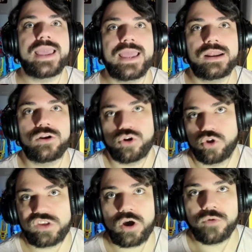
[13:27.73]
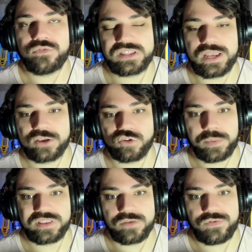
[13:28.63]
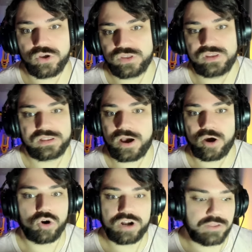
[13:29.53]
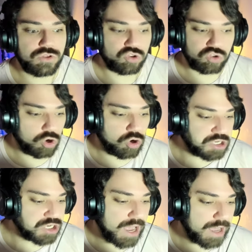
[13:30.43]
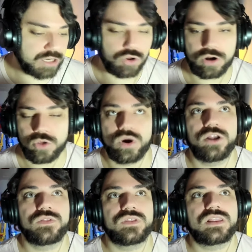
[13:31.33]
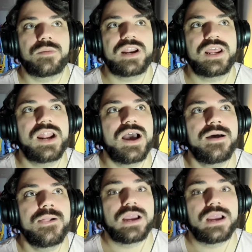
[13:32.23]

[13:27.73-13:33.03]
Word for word: eh, no sé cómo fue este caso específico de si estaba corriendo solo y ya y lo redujeron de esta manera,